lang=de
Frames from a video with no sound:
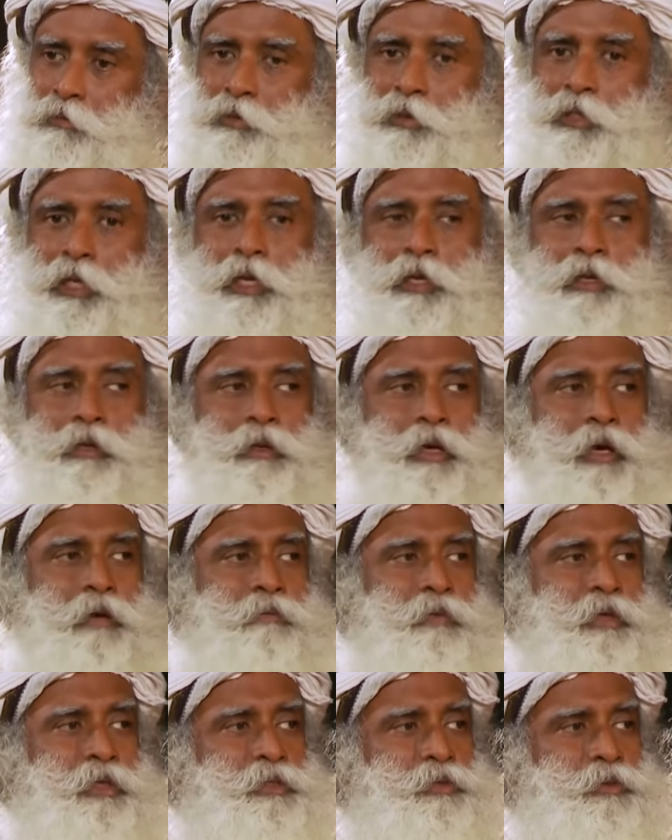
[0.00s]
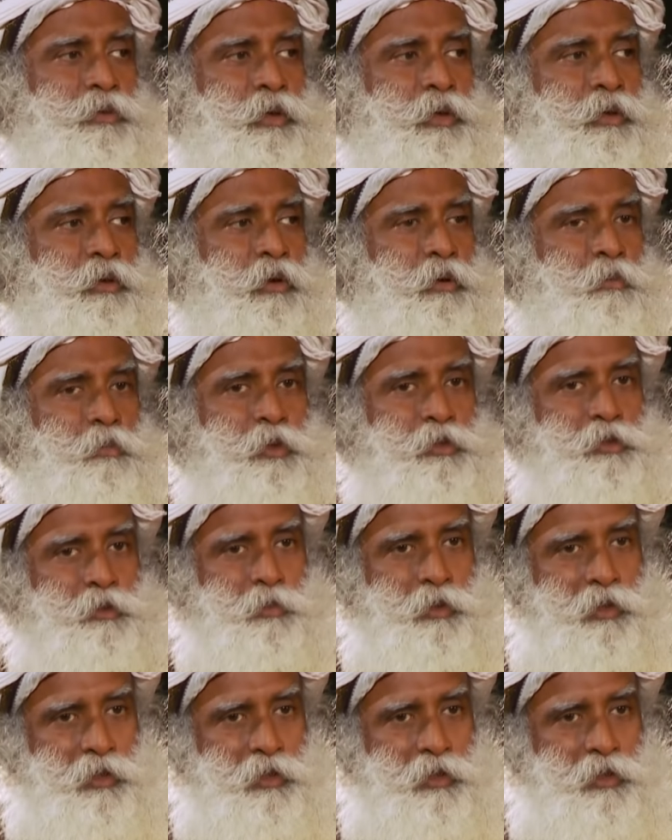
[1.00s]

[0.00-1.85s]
dann habe ich alle Möglichkeiten